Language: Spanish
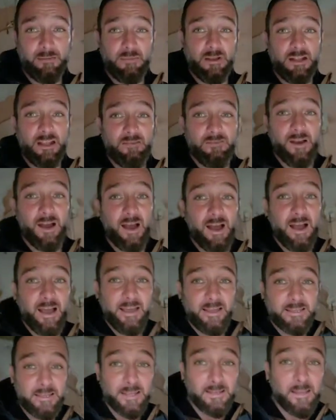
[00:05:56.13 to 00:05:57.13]
que me lleva
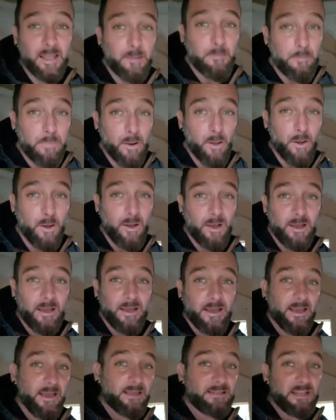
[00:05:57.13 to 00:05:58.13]
a ese templo,
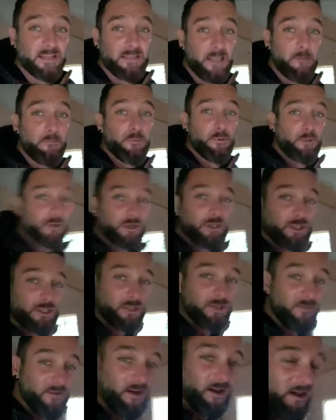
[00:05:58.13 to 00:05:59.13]
ese templo de
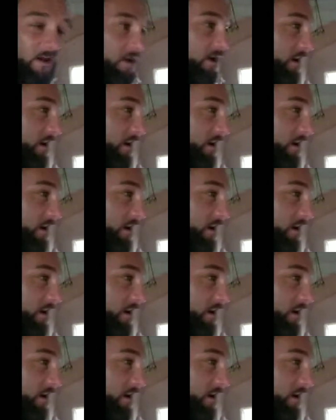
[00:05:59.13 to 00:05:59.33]
Shiva,